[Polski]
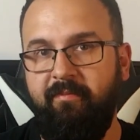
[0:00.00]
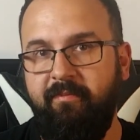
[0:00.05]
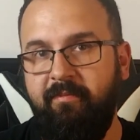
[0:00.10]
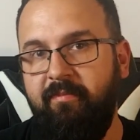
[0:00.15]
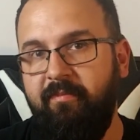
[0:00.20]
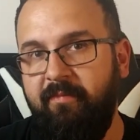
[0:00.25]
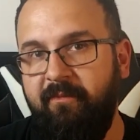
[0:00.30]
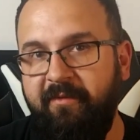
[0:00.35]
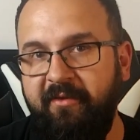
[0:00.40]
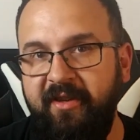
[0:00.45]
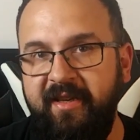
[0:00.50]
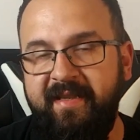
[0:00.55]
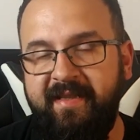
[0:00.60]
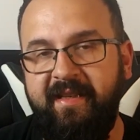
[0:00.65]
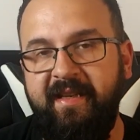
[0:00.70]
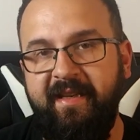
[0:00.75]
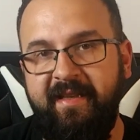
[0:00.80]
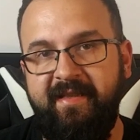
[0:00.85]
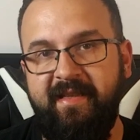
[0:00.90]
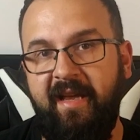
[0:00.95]
w
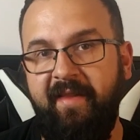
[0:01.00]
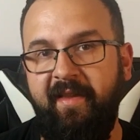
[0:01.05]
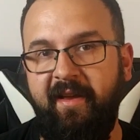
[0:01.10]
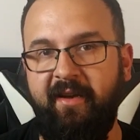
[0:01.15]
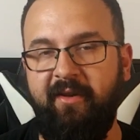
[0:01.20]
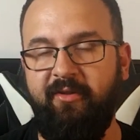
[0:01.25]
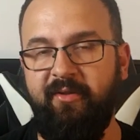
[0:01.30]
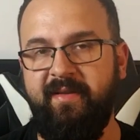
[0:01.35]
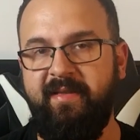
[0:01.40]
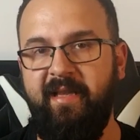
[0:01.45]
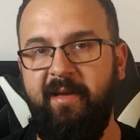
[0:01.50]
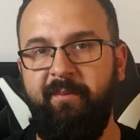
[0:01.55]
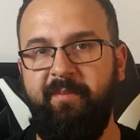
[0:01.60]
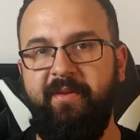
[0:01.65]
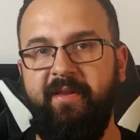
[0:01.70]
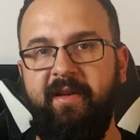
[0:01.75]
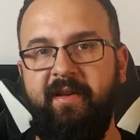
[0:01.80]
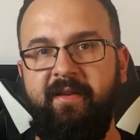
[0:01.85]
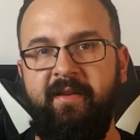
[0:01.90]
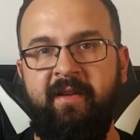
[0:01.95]
niskich cenach
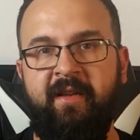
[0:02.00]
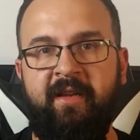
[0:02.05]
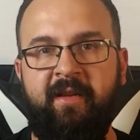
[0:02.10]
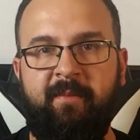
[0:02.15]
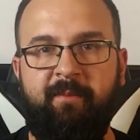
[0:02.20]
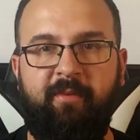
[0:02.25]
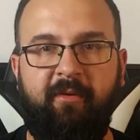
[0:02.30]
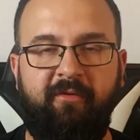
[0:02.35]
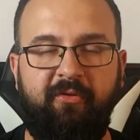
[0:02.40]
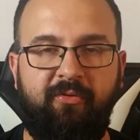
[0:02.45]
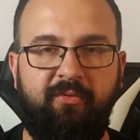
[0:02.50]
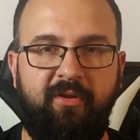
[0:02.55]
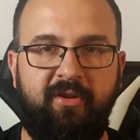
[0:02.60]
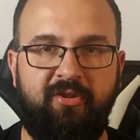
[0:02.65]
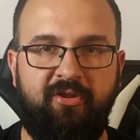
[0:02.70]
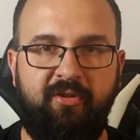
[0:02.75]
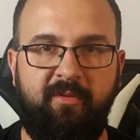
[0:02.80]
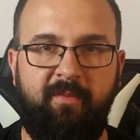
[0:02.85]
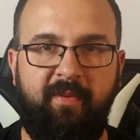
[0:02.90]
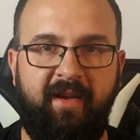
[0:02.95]
dostępne, powoduje,
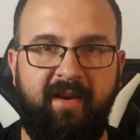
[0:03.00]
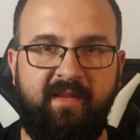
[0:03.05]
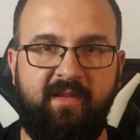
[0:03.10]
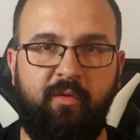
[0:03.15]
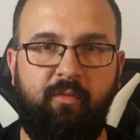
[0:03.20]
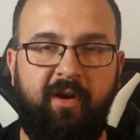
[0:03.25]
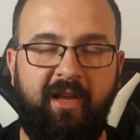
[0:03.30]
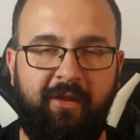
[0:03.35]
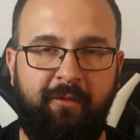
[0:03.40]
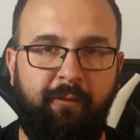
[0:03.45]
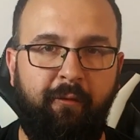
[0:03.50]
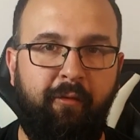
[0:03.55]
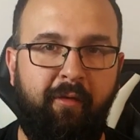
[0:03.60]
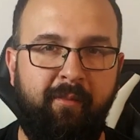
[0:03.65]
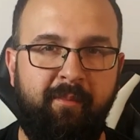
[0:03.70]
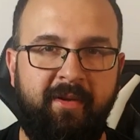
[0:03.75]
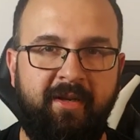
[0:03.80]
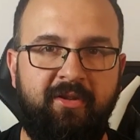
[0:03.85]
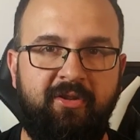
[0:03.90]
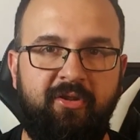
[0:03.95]
że bardzo łatwo
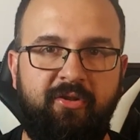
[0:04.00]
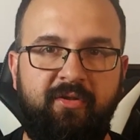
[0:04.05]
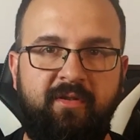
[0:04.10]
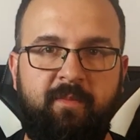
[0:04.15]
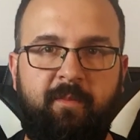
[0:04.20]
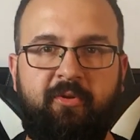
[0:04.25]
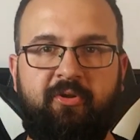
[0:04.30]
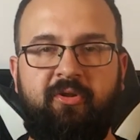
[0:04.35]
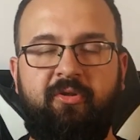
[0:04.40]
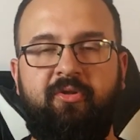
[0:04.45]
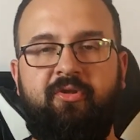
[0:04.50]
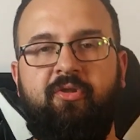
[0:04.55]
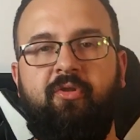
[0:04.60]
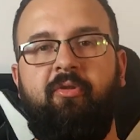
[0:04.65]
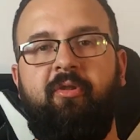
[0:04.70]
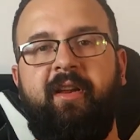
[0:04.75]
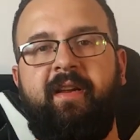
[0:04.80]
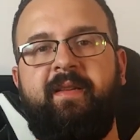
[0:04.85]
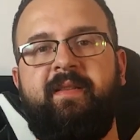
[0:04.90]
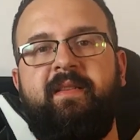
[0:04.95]
Wam będzie rozpocząć
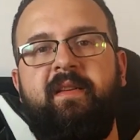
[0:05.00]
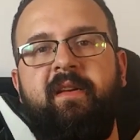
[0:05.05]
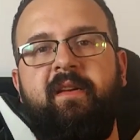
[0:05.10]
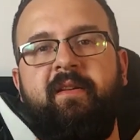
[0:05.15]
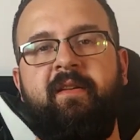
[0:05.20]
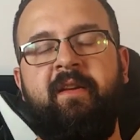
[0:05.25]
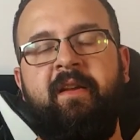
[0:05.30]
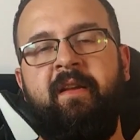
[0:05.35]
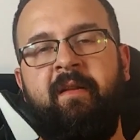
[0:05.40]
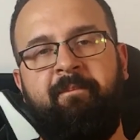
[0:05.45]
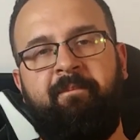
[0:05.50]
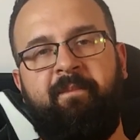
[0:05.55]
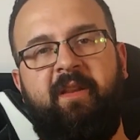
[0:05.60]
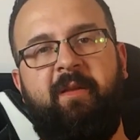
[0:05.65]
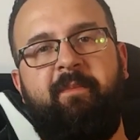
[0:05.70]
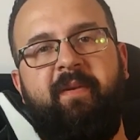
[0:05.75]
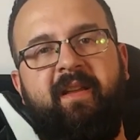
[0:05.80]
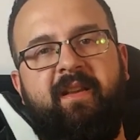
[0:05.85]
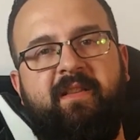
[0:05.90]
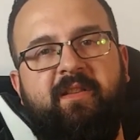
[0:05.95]
kolekcję i
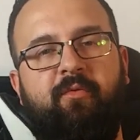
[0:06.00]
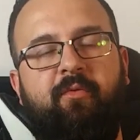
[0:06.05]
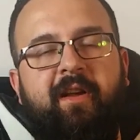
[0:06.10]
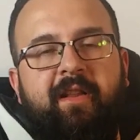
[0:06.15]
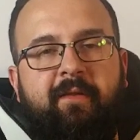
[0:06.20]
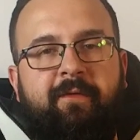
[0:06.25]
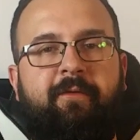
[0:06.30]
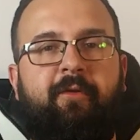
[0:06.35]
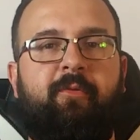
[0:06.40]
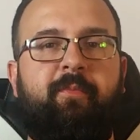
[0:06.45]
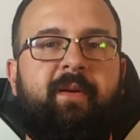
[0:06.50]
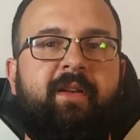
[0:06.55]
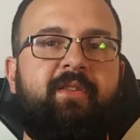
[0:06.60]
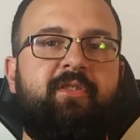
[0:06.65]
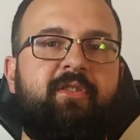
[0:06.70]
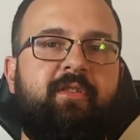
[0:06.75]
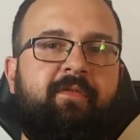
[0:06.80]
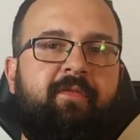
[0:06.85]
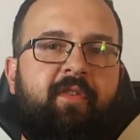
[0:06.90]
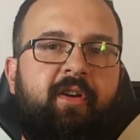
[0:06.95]
bardzo łatwo
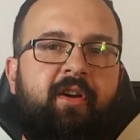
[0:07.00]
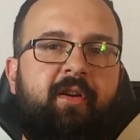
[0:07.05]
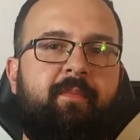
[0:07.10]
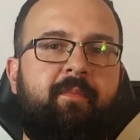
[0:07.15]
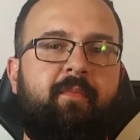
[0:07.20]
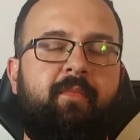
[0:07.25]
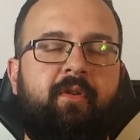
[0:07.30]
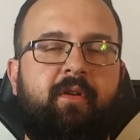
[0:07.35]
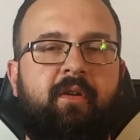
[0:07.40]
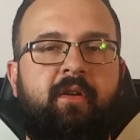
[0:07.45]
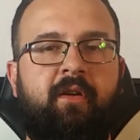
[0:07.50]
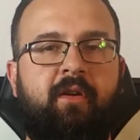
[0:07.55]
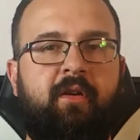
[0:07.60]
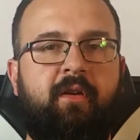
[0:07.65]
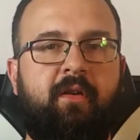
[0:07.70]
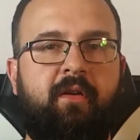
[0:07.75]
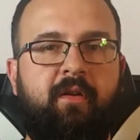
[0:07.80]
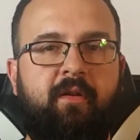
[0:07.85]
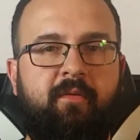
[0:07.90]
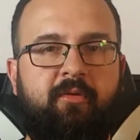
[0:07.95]
będzie Wam
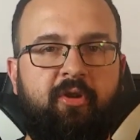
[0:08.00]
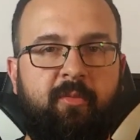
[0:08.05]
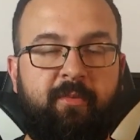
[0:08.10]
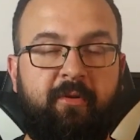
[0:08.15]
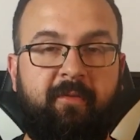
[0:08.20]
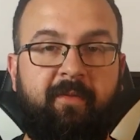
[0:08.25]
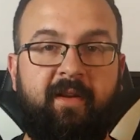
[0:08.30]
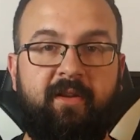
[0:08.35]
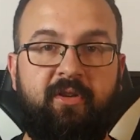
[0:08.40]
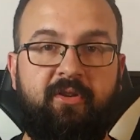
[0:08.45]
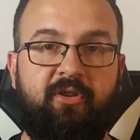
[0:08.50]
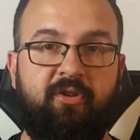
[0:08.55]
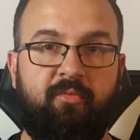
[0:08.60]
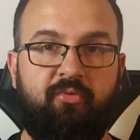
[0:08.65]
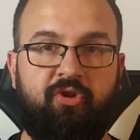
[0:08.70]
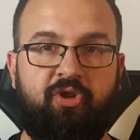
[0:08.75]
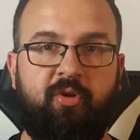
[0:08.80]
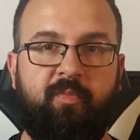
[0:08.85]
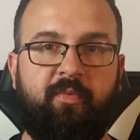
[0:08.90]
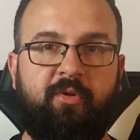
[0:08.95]
e, doprowadzić ją
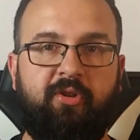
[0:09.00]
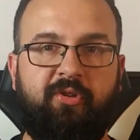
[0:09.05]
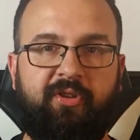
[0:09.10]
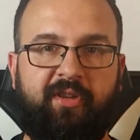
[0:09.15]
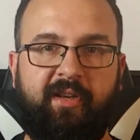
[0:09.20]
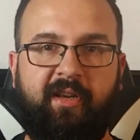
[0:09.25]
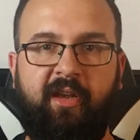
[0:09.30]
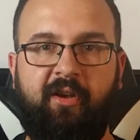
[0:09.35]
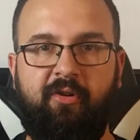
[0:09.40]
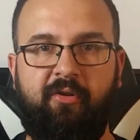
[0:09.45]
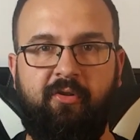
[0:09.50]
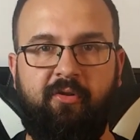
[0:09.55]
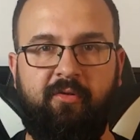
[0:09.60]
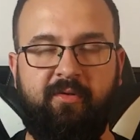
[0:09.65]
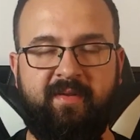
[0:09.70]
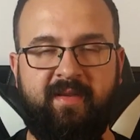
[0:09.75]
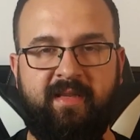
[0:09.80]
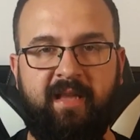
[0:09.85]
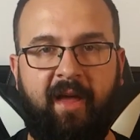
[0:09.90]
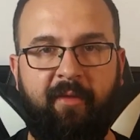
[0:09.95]
szybko do
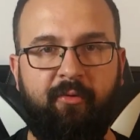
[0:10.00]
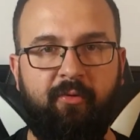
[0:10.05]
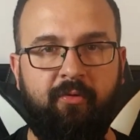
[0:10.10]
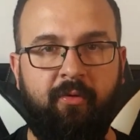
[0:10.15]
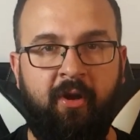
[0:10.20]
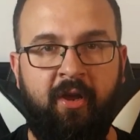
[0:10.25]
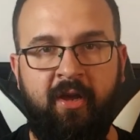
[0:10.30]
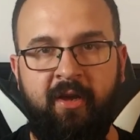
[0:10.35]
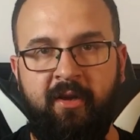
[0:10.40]
takiego stanu,